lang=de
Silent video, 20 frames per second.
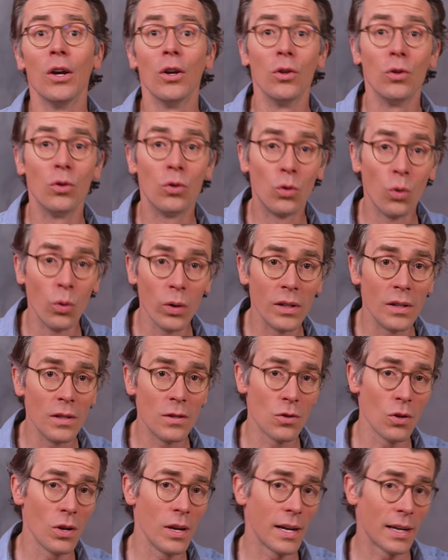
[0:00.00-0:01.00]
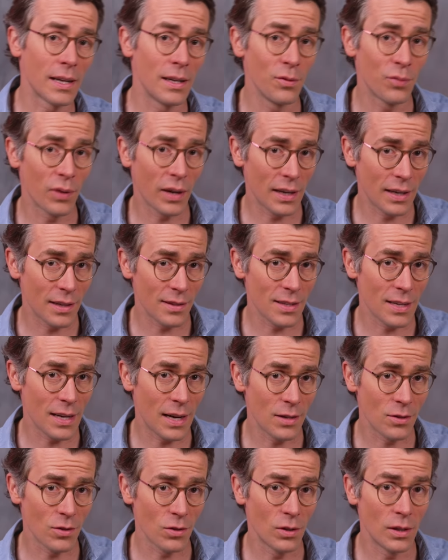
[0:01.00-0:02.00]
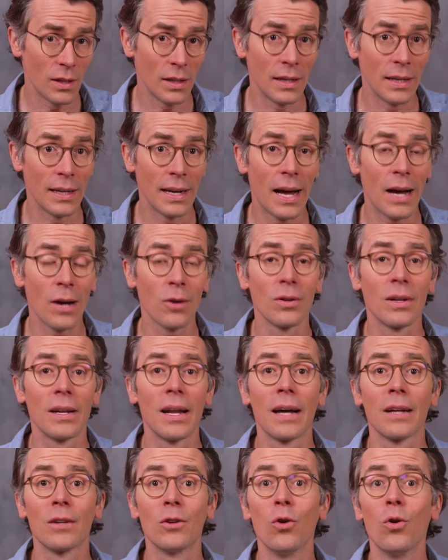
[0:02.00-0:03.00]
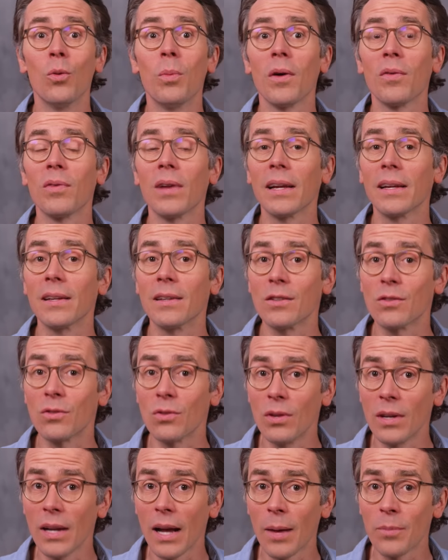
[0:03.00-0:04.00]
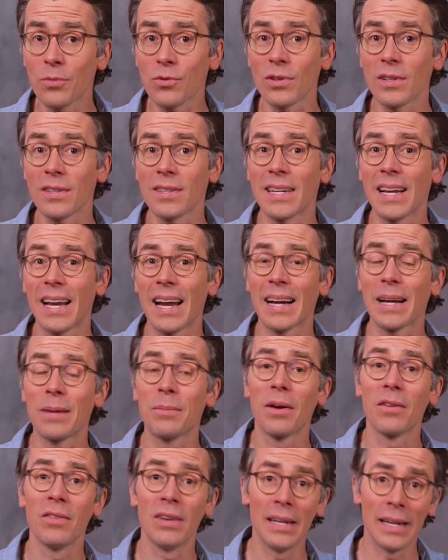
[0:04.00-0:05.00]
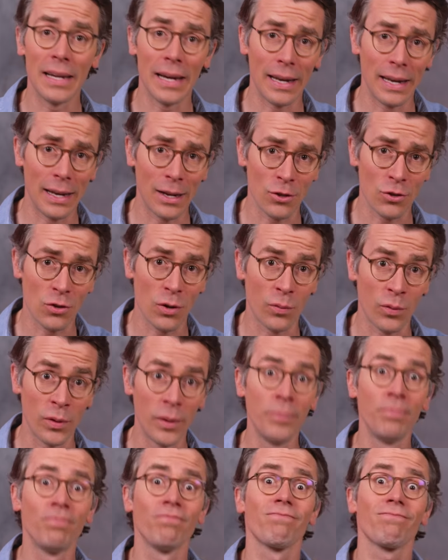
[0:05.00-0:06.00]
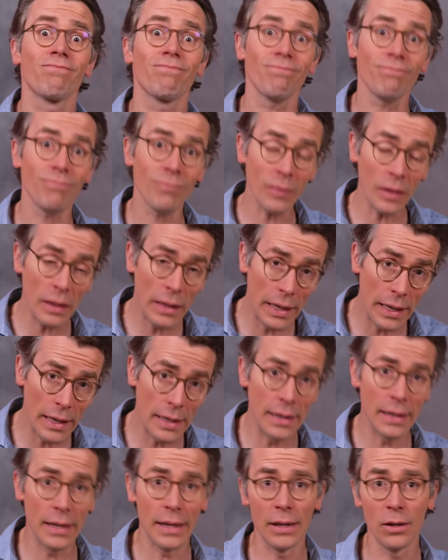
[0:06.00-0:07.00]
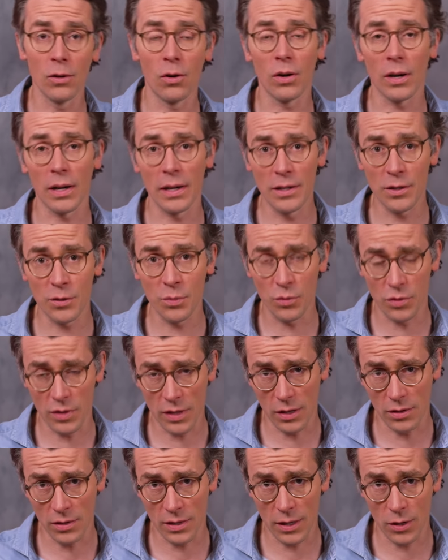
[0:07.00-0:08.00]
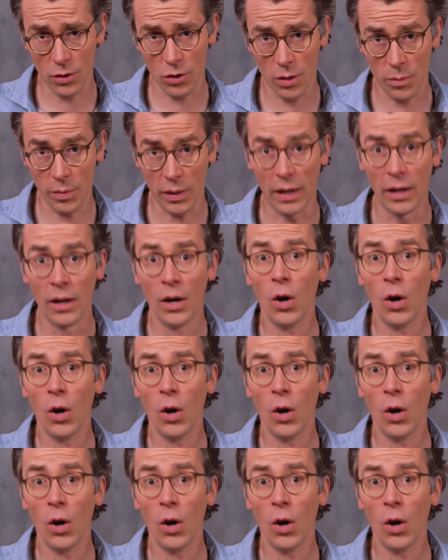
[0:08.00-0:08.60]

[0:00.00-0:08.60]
Durch die Zöliakie verringert sich also äh, nach und nach die Oberfläche des Dünndarms und es gelangen immer weniger Nährstoffe in den Organismus, also dein Körper.